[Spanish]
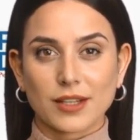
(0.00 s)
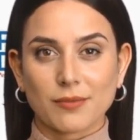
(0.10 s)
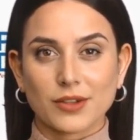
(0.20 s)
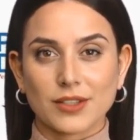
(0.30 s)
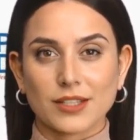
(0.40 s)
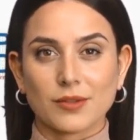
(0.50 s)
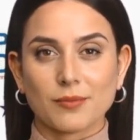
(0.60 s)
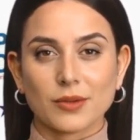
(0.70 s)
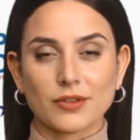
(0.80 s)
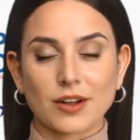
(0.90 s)
en
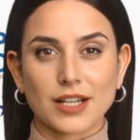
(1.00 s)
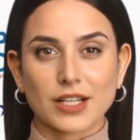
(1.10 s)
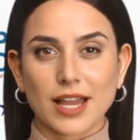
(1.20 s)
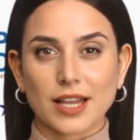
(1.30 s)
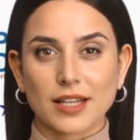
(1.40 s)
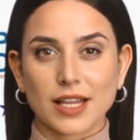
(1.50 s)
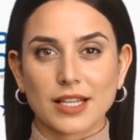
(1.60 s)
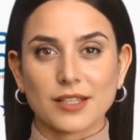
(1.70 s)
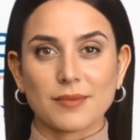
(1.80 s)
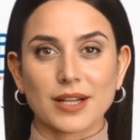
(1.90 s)
proceso.hn y
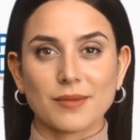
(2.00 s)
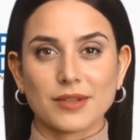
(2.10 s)
esperen